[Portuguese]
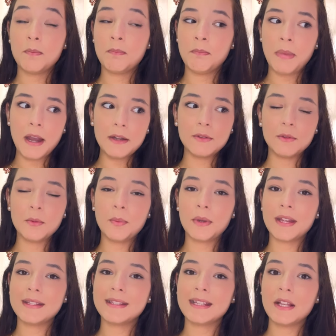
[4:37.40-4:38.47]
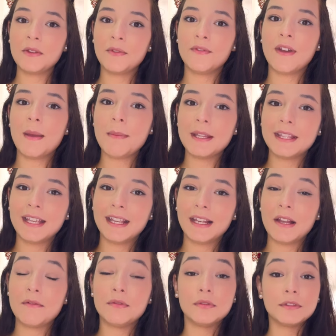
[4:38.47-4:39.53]
perto do preceito vai bater
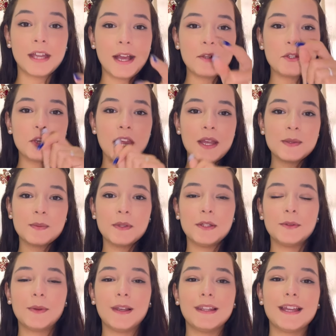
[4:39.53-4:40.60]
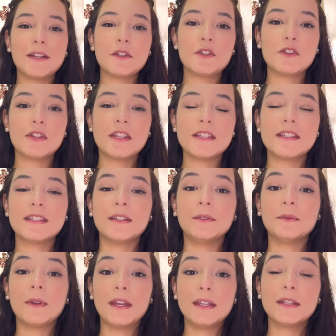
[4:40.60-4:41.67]
aquela vontade e é a espiritualidade te
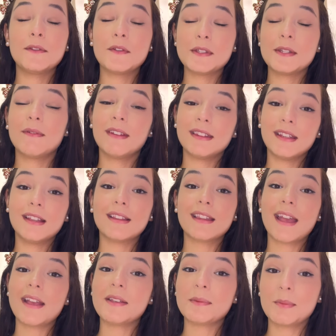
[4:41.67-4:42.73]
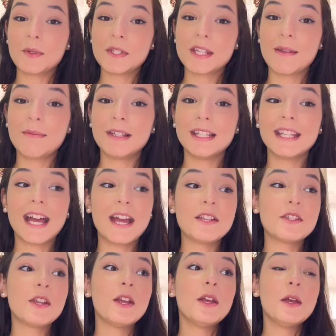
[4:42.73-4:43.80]
testando. Aí que você vai ter que ter a
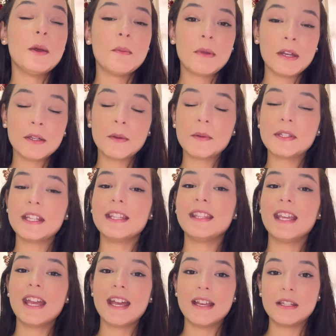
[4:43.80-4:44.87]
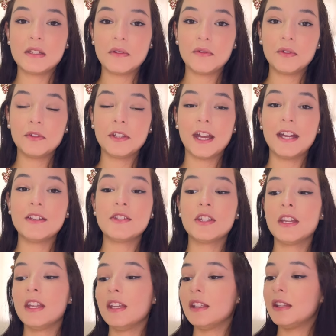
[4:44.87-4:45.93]
responsabilidade para não ceder a essa vontade.
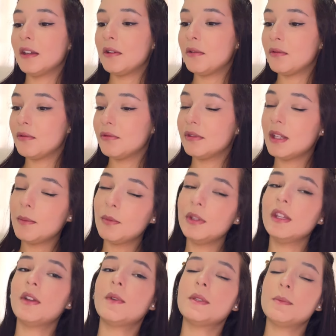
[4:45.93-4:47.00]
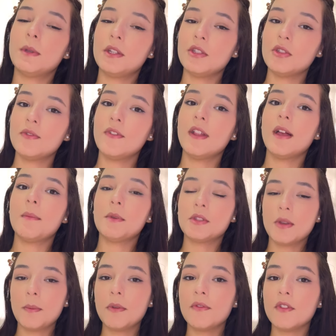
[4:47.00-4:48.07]
Então, tem muita coisa pra gente falar, mas
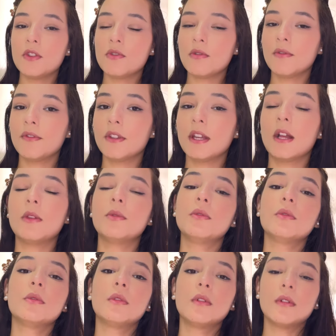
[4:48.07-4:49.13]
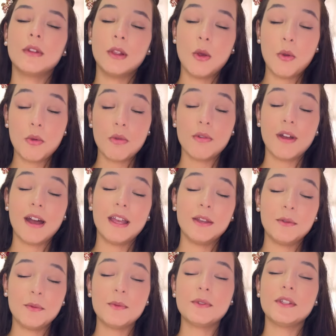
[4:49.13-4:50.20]
só para o vídeo não ficar longo, longo, a
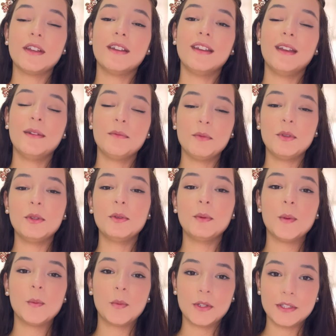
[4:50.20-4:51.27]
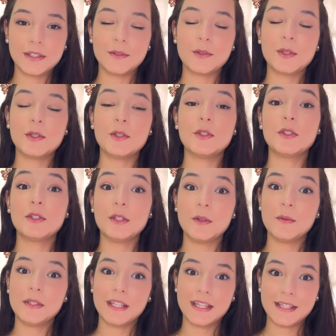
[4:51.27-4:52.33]
renúncia é muito importante a gente não
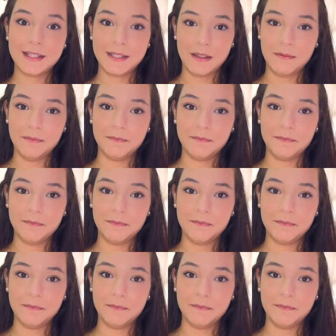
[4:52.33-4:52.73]
esquecer.